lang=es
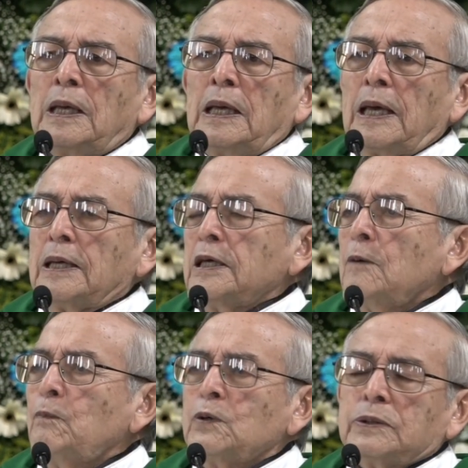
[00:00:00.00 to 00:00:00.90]
ella
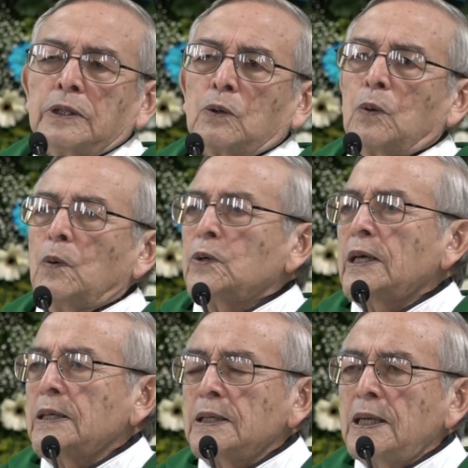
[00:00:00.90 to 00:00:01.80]
pues dijo, voy a
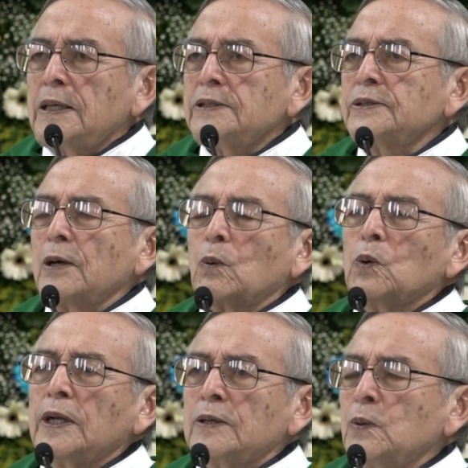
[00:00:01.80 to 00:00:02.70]
ir a ese
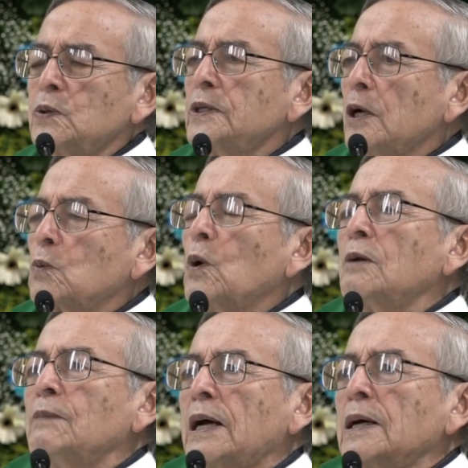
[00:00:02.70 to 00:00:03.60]
curador del cual
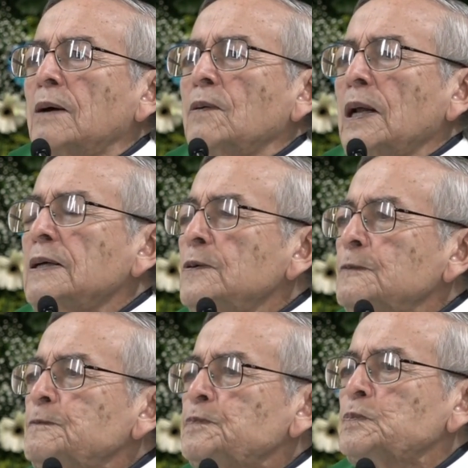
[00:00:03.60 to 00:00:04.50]
me han hablado.
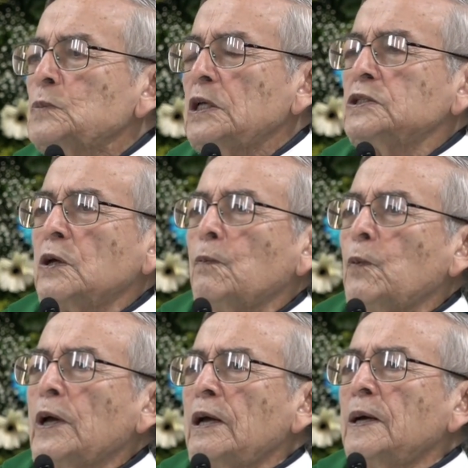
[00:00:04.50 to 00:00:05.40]
Y se
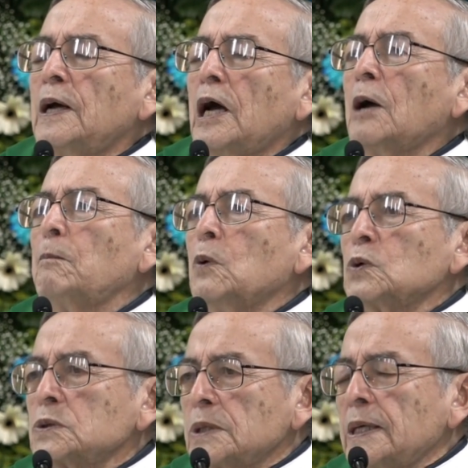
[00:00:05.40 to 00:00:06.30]
fue
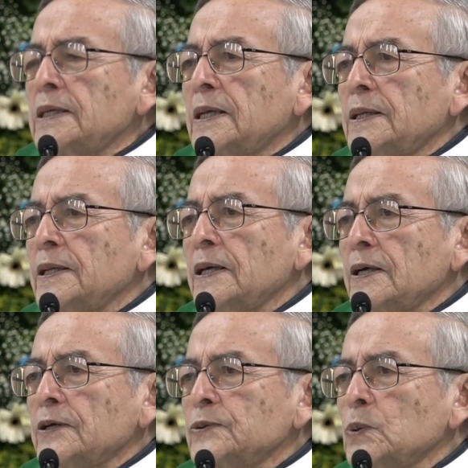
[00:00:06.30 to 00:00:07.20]
apostar ante
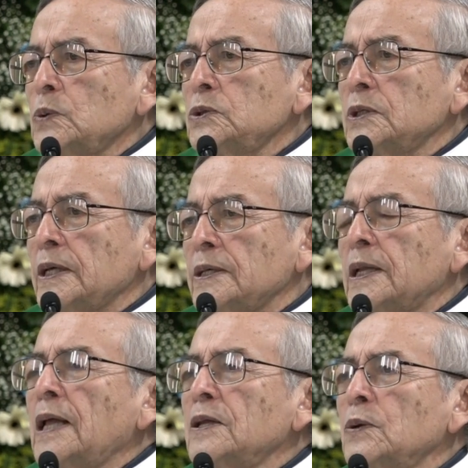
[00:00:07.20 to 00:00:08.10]
Jesús
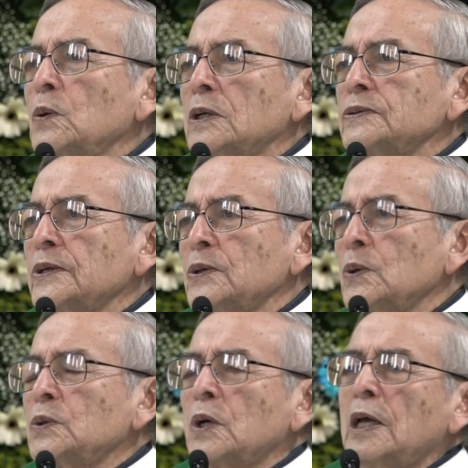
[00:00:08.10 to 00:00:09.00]
gritándole,
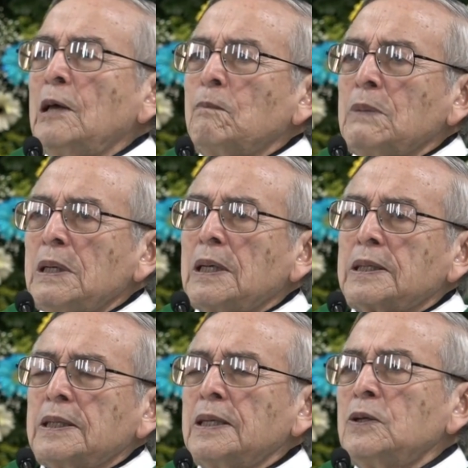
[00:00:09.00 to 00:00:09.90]
Señor, mi hija
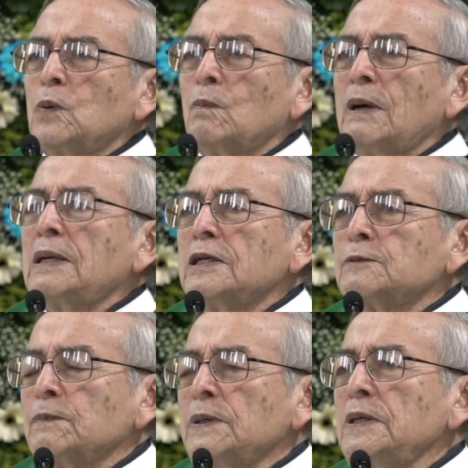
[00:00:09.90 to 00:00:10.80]
tiene un mal
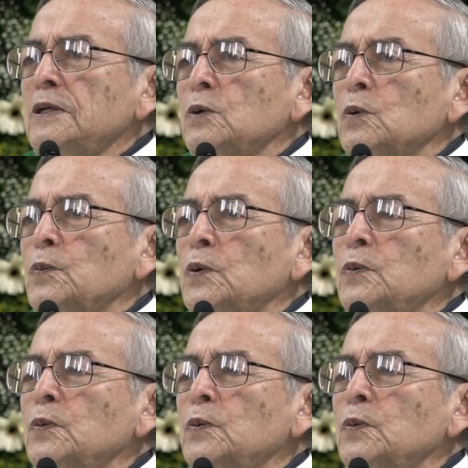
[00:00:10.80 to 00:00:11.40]
espíritu, por